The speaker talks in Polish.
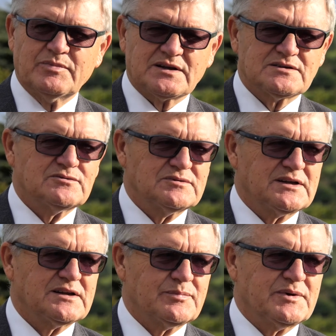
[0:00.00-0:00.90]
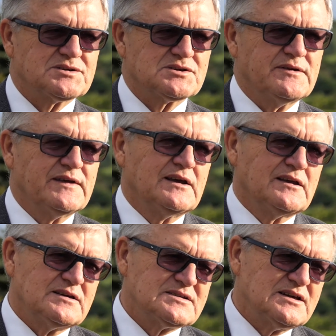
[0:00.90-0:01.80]
i bardzo udanych meczy.
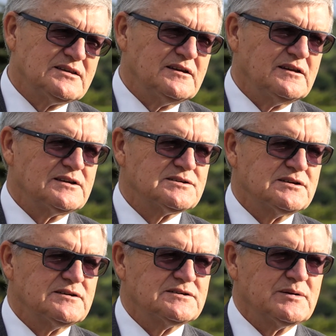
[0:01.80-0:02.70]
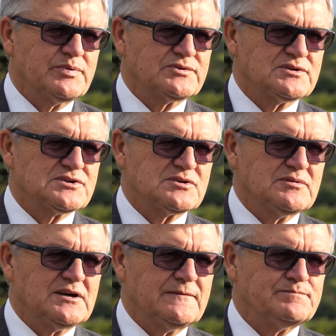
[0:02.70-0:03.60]
Niestety inaczej się
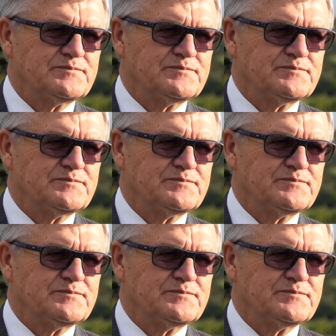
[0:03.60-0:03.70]
potoczyła